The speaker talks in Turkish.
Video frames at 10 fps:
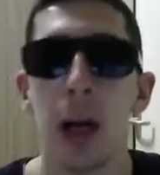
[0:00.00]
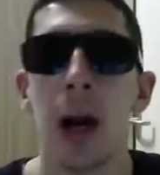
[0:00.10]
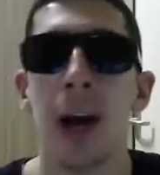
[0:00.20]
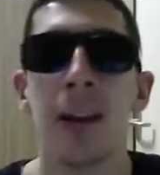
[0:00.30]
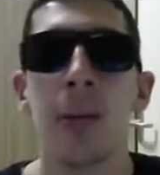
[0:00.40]

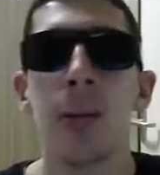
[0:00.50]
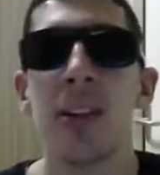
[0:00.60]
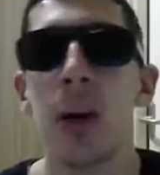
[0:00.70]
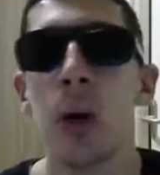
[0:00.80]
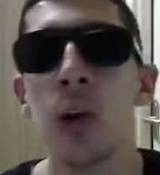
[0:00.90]
artık
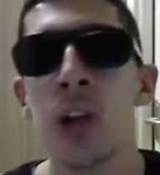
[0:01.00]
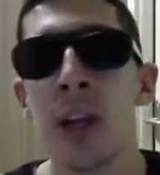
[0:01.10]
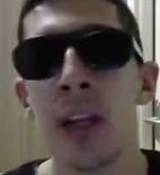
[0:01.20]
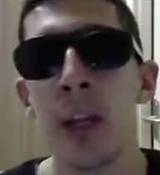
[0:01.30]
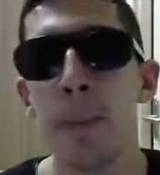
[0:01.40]
mesela
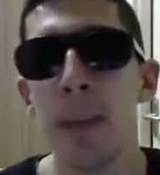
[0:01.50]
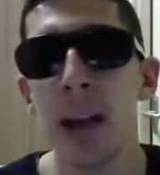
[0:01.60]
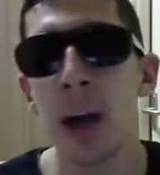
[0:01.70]
önceden diyelim 1K